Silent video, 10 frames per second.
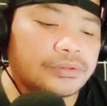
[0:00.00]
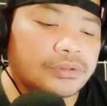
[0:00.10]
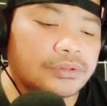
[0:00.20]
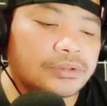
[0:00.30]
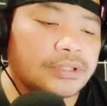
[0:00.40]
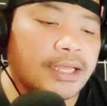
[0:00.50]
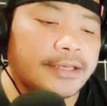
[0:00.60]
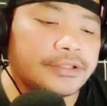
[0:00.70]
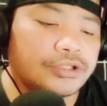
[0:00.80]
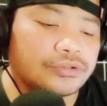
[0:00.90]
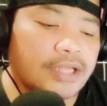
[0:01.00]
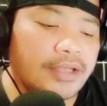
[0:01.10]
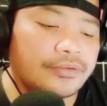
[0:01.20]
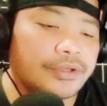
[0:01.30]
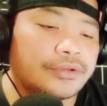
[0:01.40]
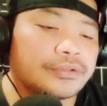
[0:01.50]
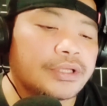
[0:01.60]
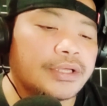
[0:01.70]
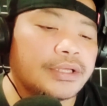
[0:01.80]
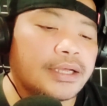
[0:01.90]
Yan, dito tayo ngayon kay
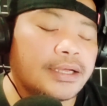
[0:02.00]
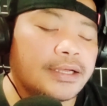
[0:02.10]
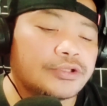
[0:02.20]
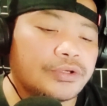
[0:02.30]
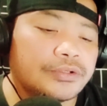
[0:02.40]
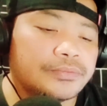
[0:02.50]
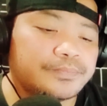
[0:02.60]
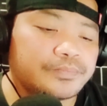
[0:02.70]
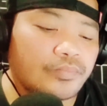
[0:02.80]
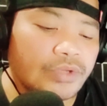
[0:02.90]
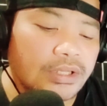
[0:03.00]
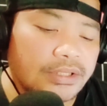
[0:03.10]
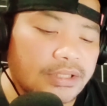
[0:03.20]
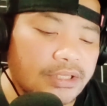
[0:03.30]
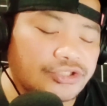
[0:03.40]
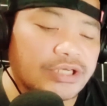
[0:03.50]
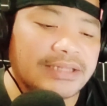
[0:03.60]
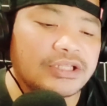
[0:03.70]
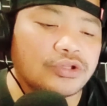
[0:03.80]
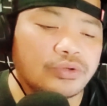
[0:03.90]
uh, ah, to kay Shanti
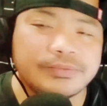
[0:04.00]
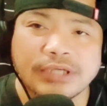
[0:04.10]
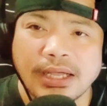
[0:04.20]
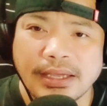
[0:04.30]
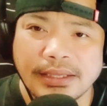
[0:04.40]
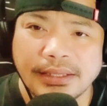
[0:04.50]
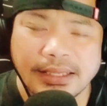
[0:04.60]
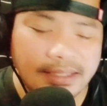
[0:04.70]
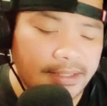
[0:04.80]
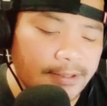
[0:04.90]
Dope tsaka kay uh,